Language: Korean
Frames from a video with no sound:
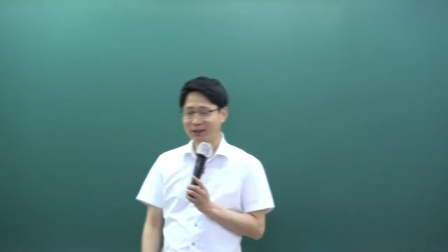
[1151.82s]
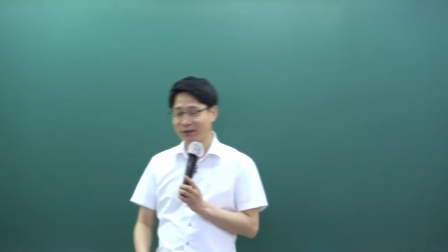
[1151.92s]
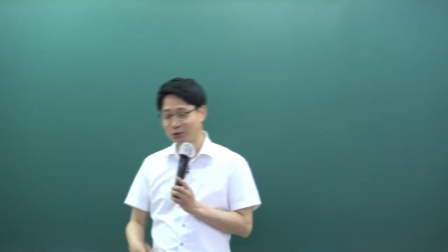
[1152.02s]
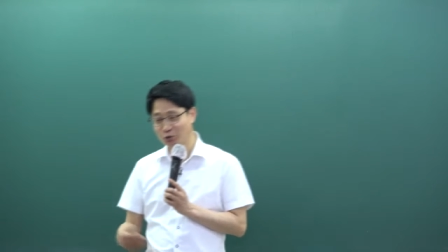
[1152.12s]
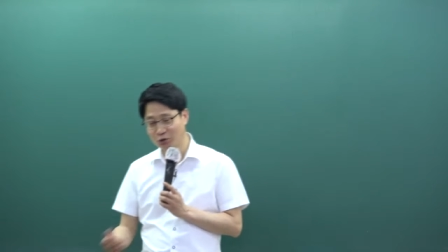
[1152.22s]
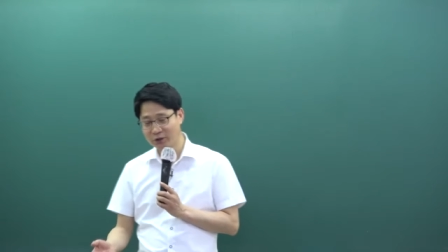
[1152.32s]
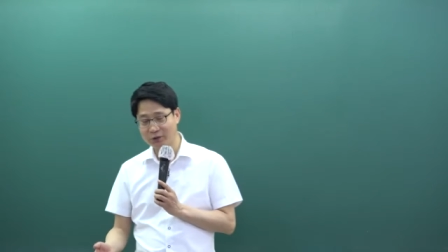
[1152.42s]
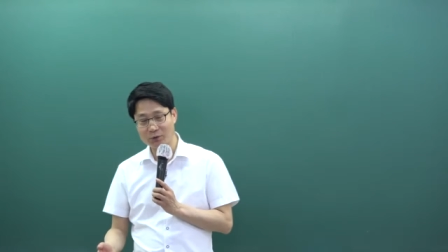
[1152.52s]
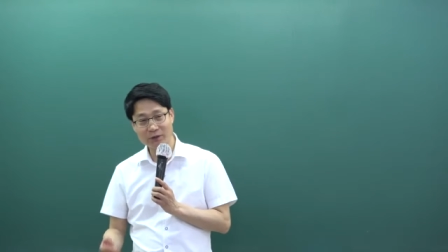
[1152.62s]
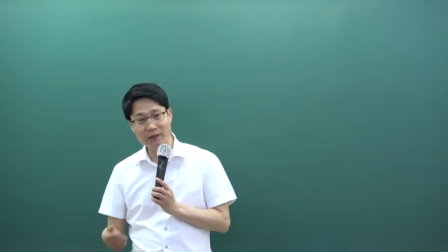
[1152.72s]
그리고 6월
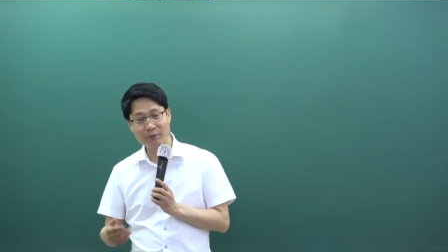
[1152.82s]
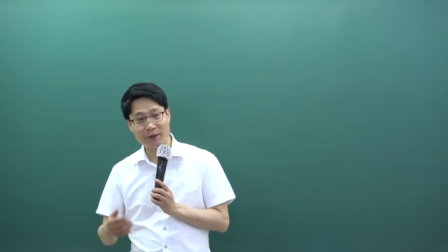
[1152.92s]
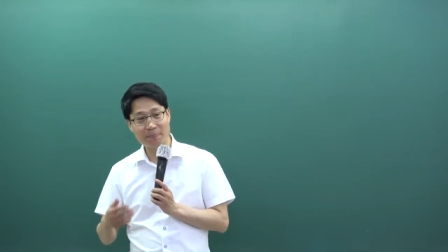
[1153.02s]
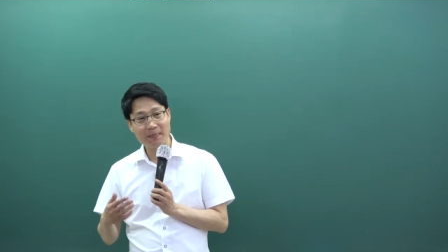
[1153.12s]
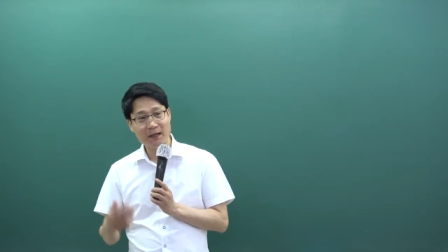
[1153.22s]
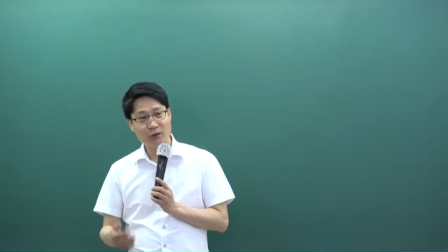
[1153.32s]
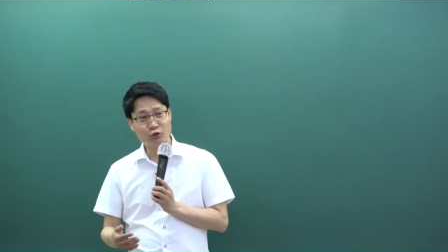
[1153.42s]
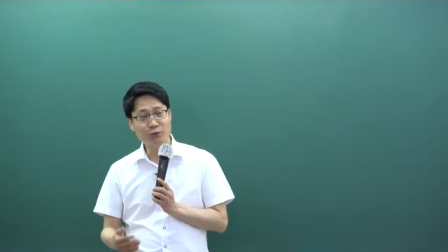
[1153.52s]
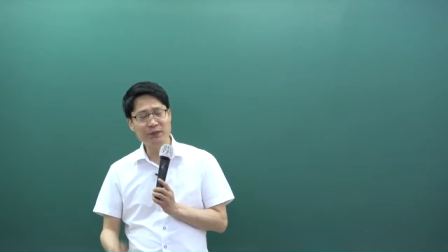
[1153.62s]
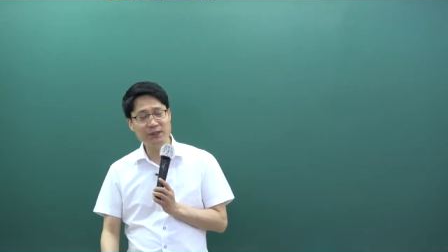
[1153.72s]
1일이고. 그 다음에
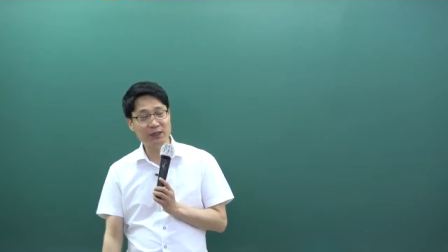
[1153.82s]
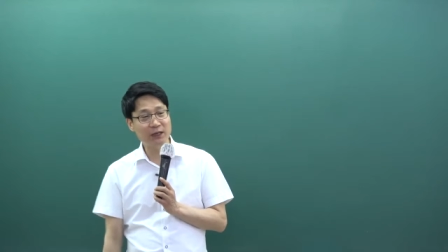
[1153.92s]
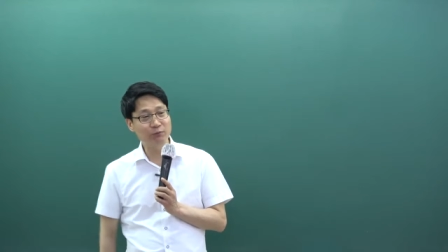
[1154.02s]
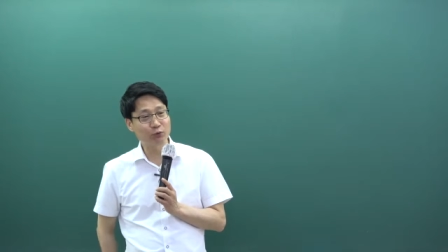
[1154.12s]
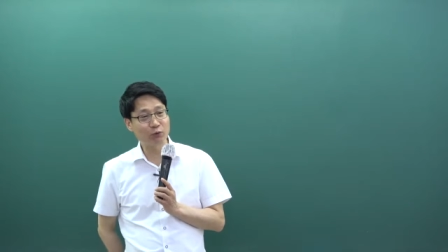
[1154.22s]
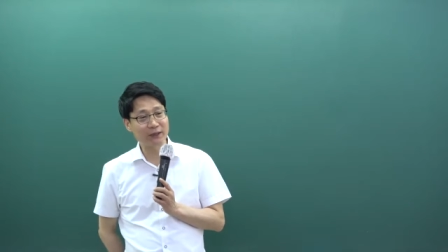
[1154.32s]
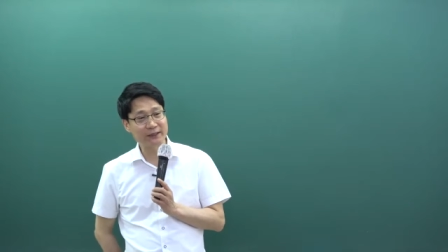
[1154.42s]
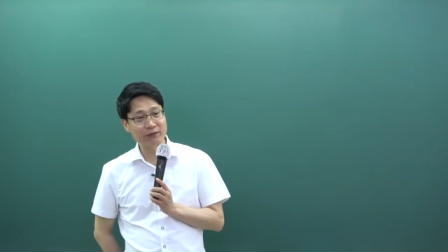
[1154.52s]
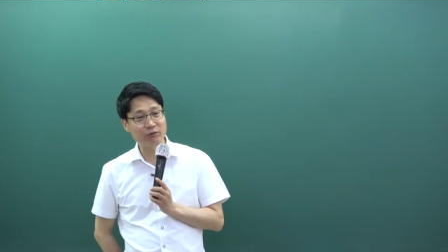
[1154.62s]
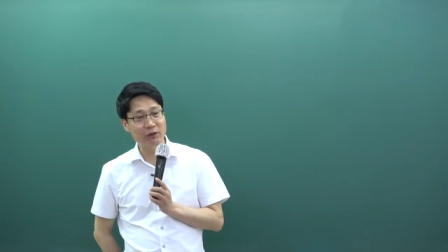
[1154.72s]
주민세 일부도
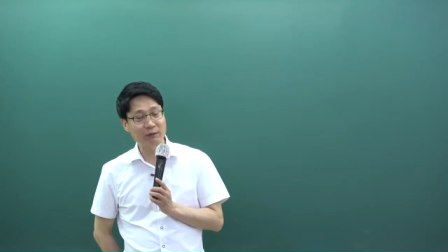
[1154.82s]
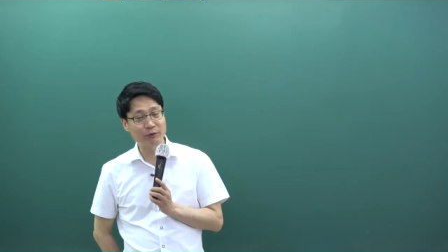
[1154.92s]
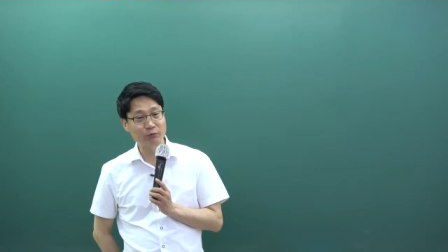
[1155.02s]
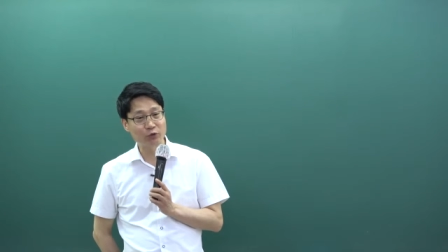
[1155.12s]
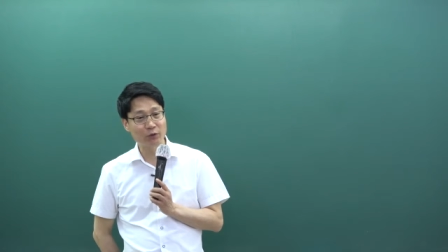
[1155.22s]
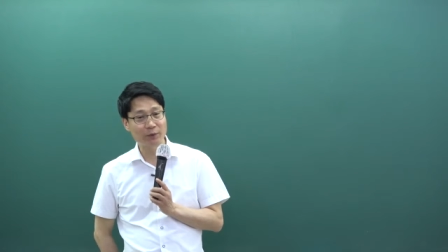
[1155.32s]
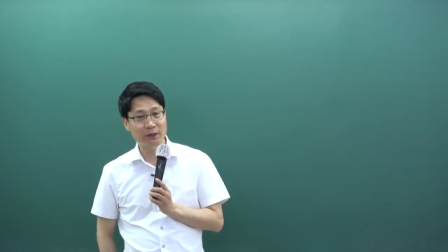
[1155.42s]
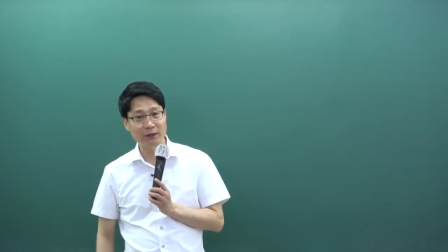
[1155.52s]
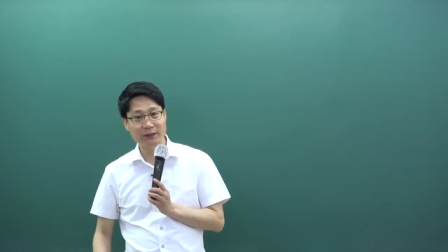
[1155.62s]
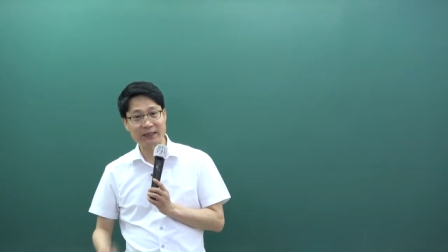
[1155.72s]
과세 기준일 납세음
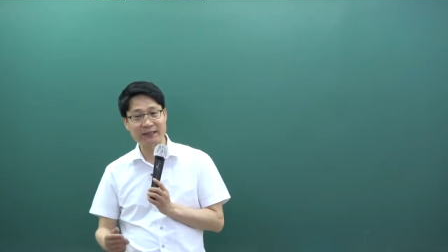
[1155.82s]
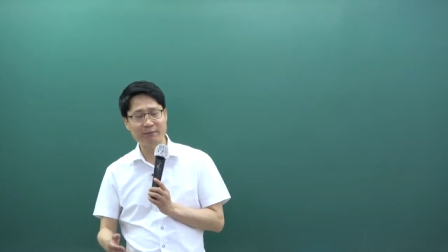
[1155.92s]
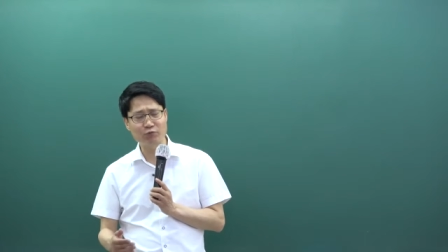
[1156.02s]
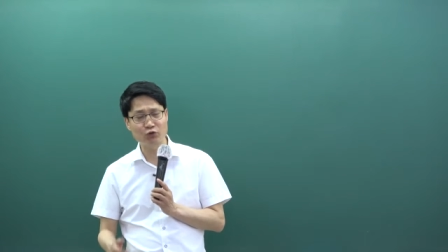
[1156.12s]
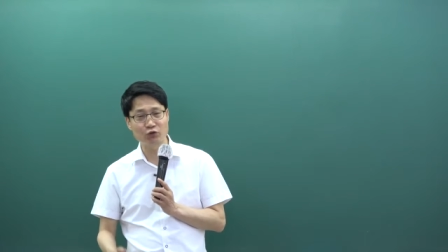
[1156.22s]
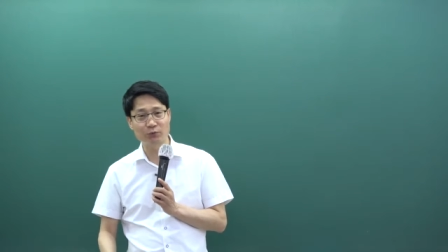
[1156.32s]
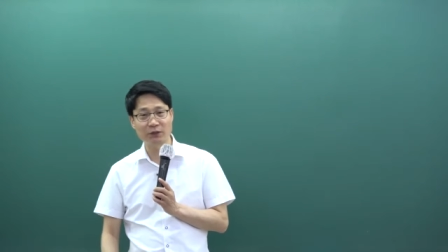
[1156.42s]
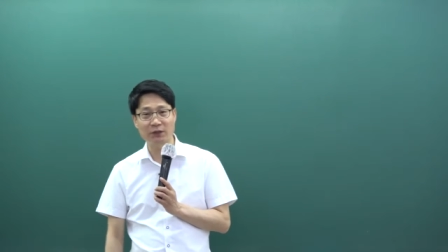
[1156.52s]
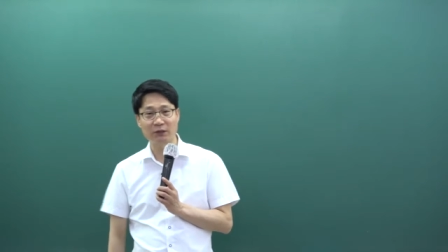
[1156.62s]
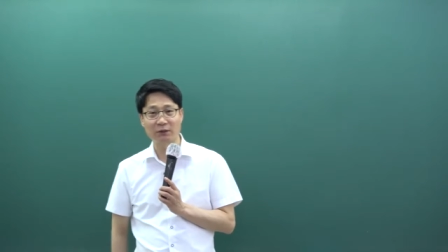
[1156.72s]
성립하는데 제3분
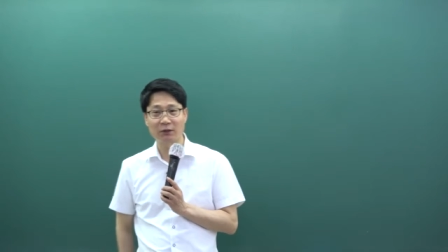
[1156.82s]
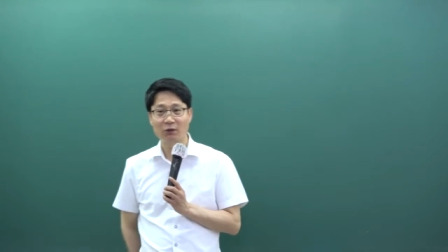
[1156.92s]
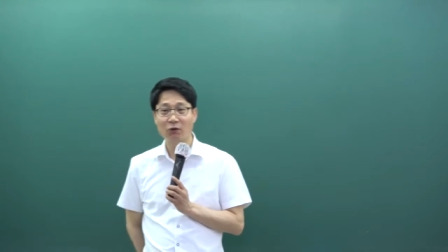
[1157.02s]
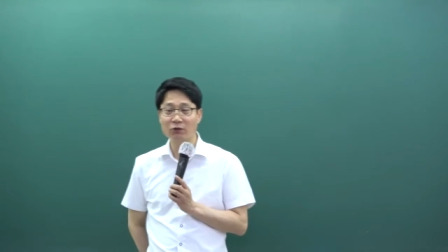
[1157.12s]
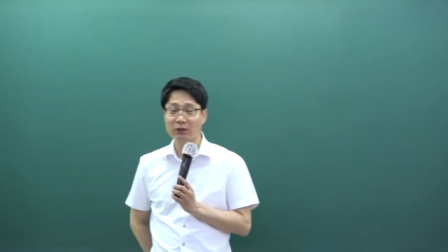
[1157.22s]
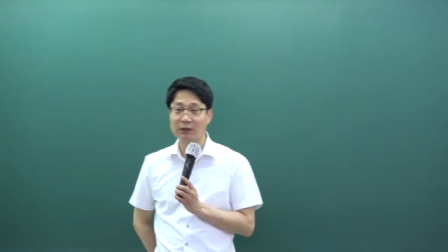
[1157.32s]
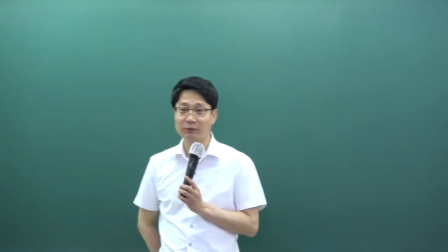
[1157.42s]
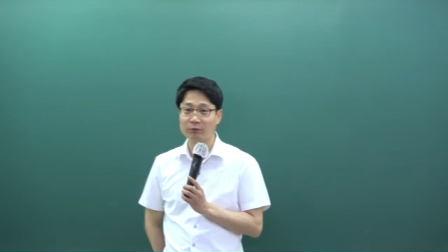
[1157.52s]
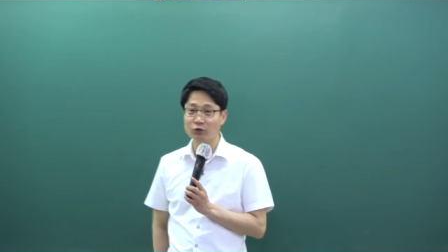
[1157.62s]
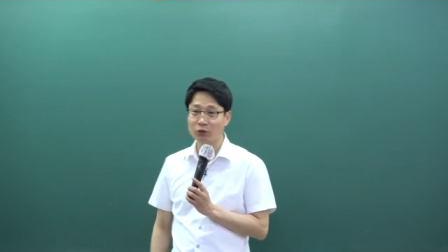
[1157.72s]
주민세는 어느 때
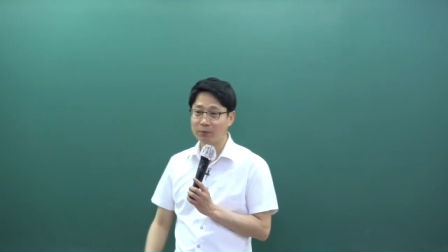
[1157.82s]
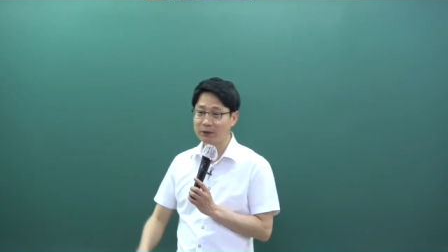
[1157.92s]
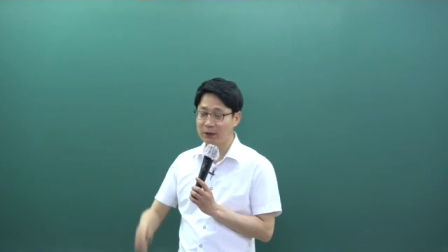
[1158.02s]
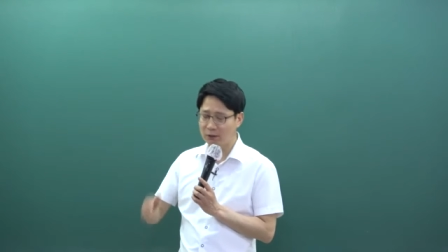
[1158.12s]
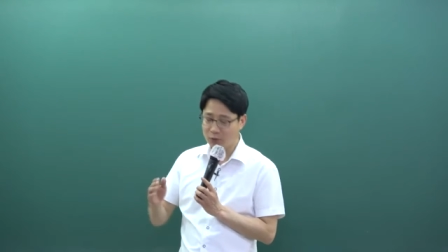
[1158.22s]
납세음 성립하냐?